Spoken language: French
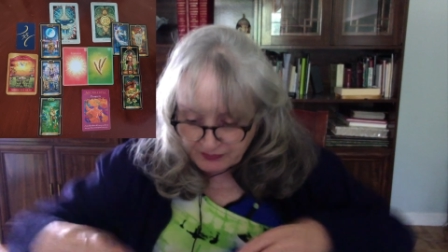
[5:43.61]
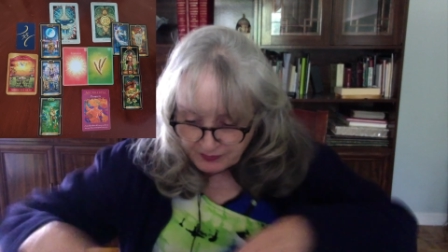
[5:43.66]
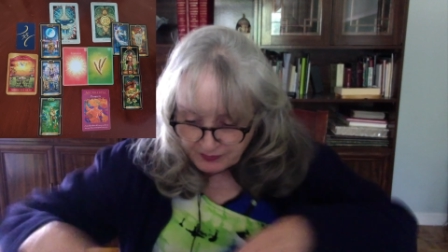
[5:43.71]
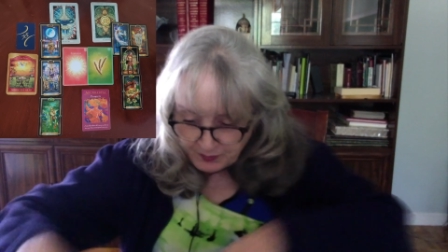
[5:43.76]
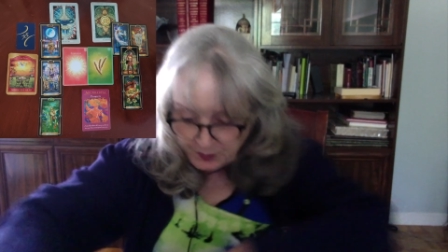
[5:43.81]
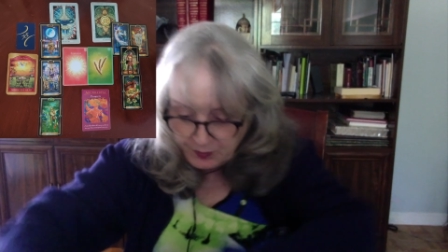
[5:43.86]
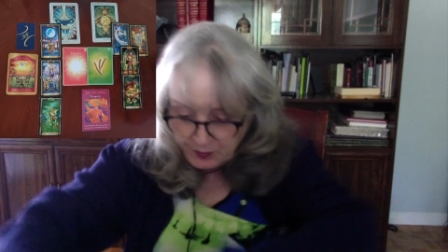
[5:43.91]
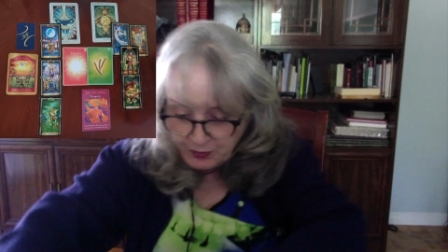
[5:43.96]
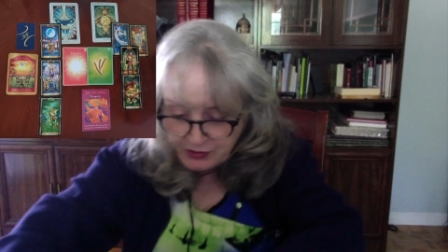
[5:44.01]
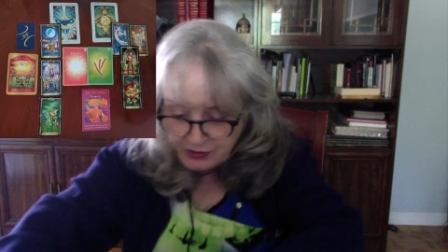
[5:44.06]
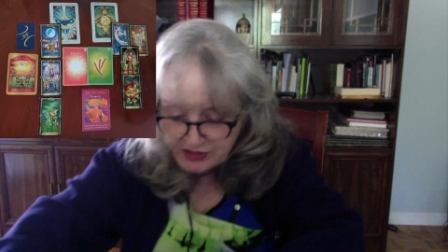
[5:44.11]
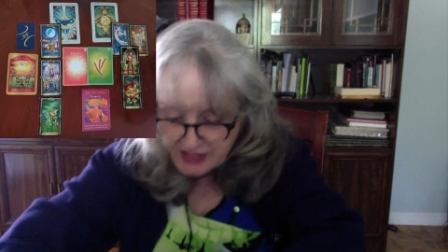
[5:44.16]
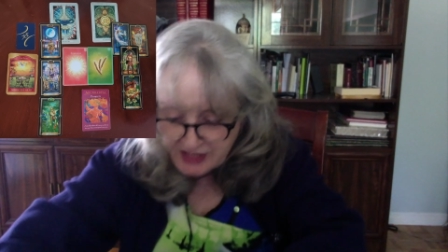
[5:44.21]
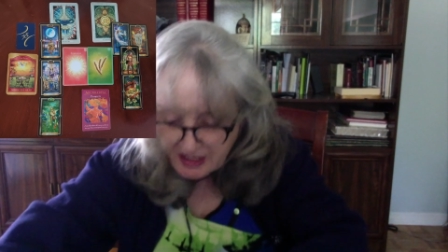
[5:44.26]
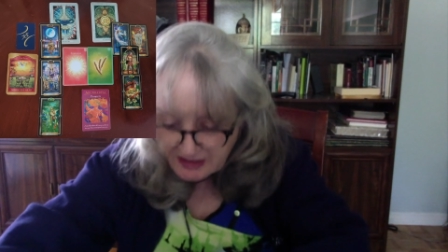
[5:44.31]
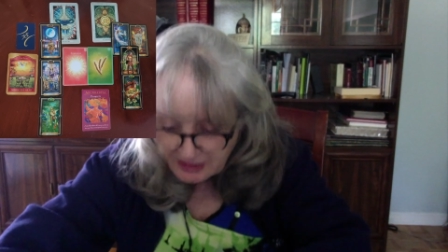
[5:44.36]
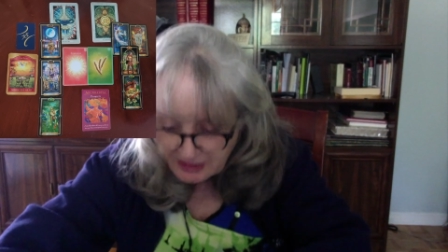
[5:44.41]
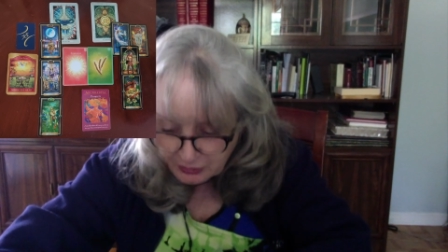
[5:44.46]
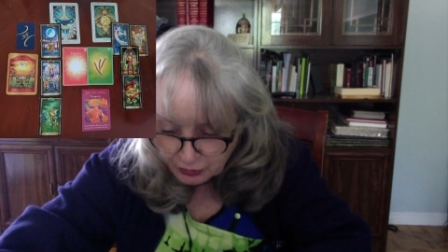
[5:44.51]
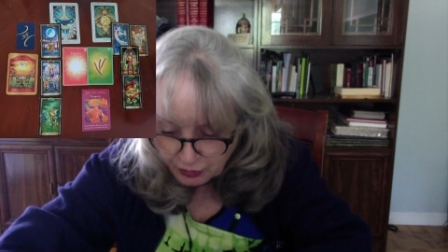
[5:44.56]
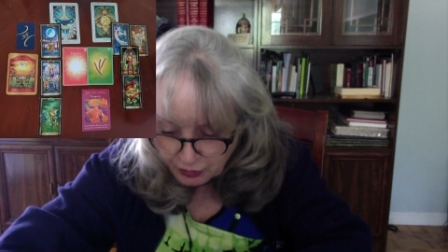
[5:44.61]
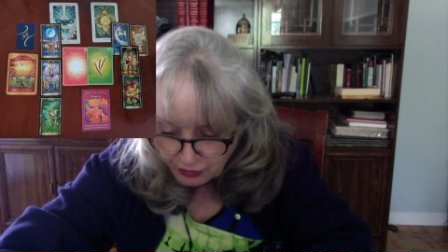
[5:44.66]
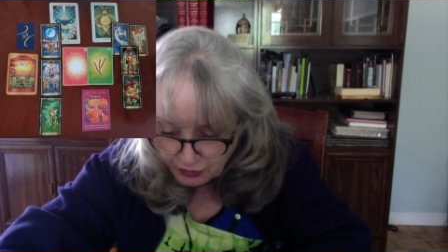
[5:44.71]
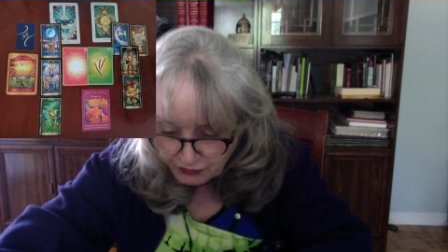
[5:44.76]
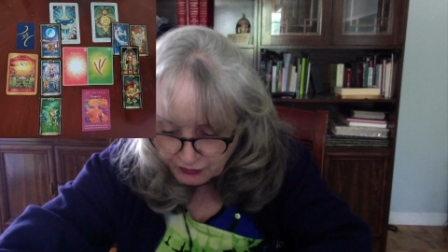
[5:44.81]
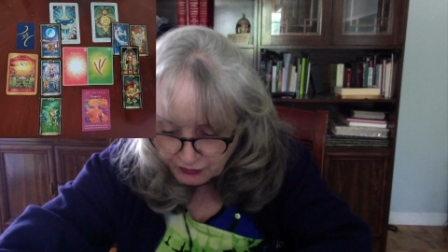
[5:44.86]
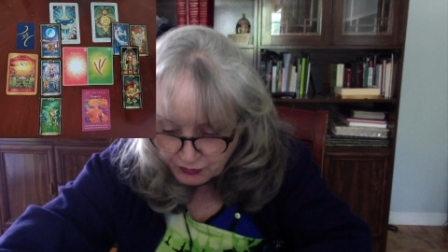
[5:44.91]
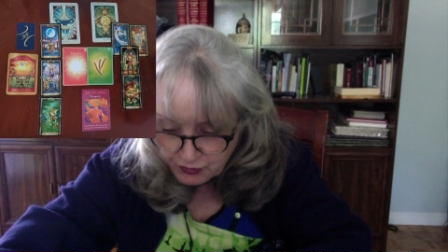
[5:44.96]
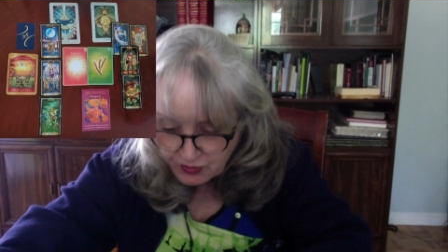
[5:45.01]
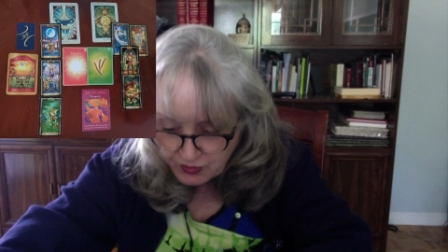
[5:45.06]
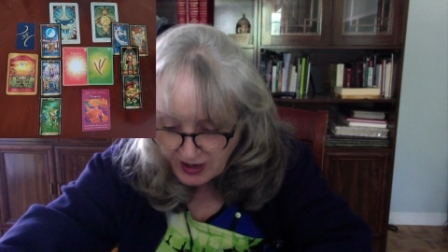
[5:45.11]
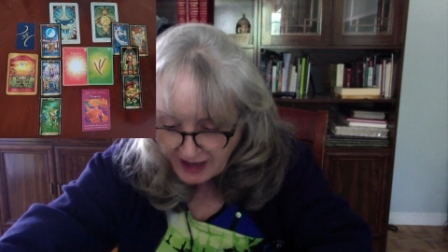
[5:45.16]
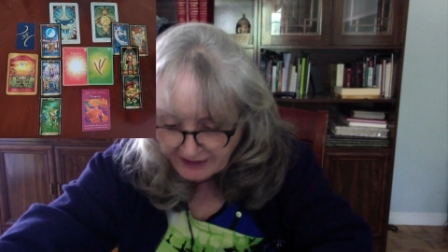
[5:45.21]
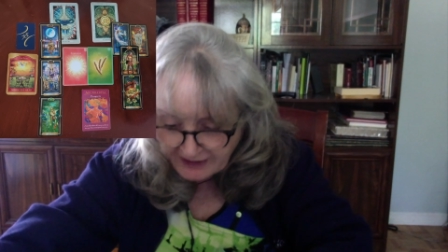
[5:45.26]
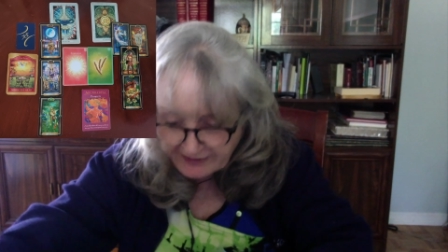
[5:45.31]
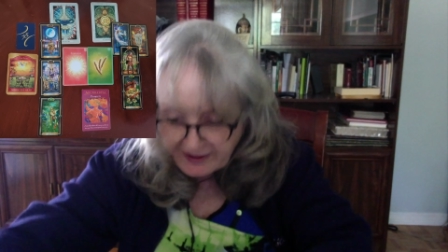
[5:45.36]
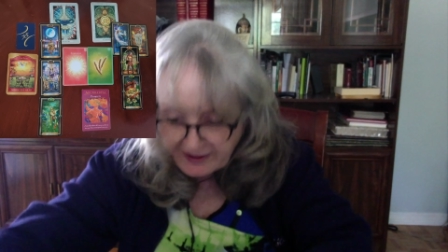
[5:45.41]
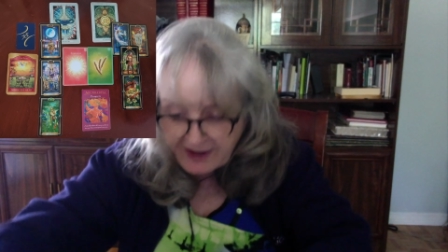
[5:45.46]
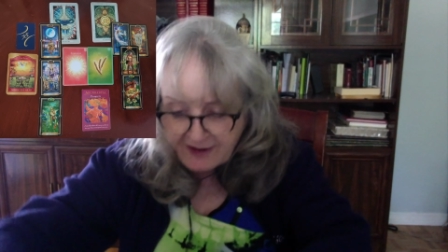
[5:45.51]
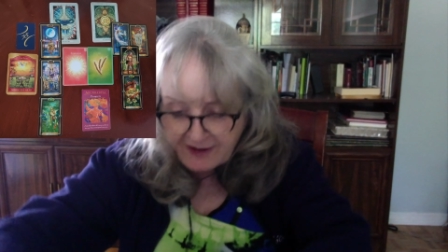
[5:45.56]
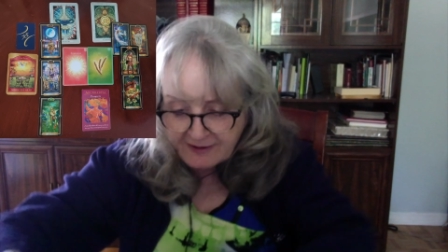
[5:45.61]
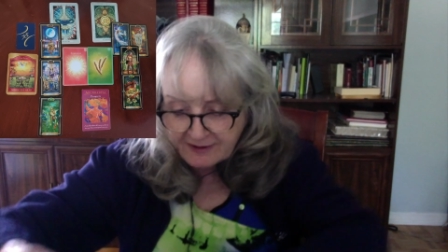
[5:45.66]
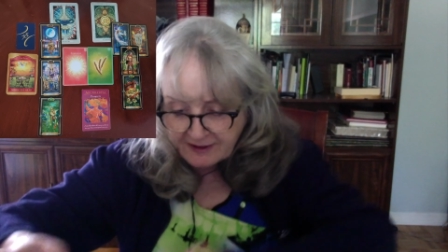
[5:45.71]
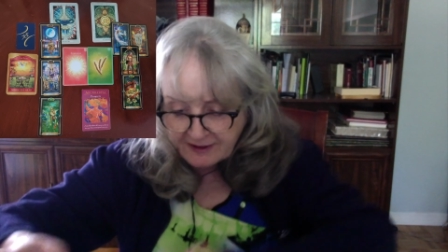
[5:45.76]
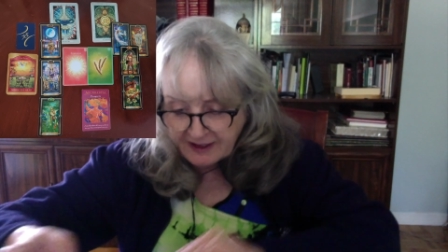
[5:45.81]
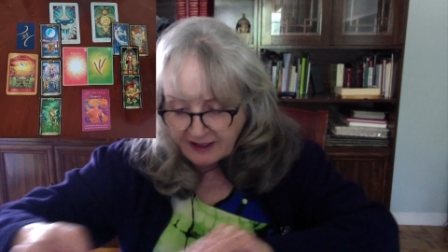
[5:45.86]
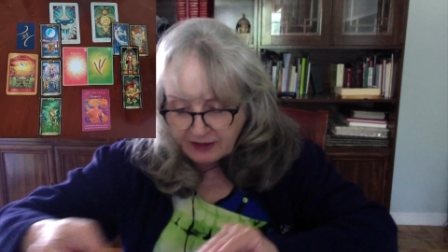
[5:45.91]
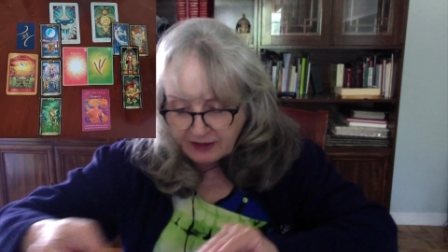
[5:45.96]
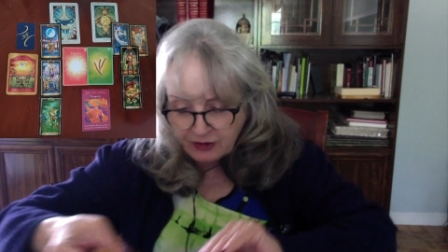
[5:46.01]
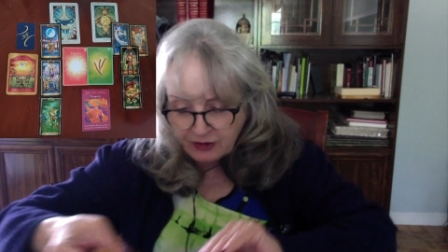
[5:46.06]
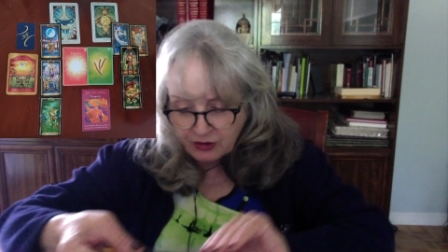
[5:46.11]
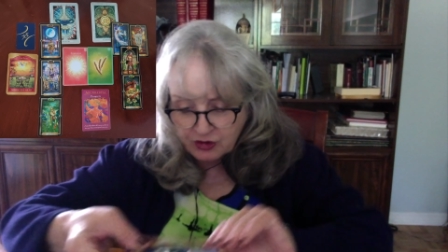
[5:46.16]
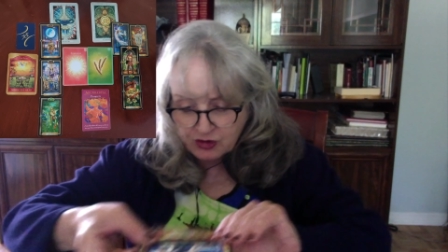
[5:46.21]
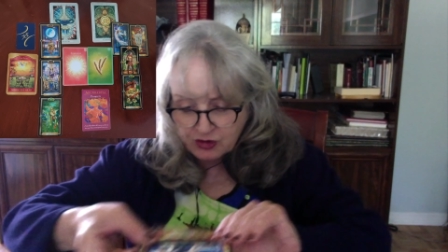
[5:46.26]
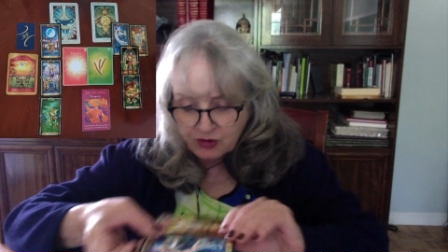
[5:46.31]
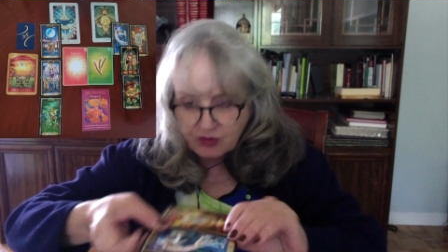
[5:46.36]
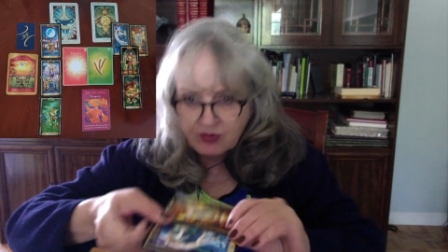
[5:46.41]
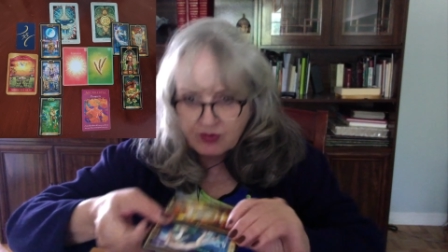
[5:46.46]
plusieurs d'entre vous attendent quelque chose,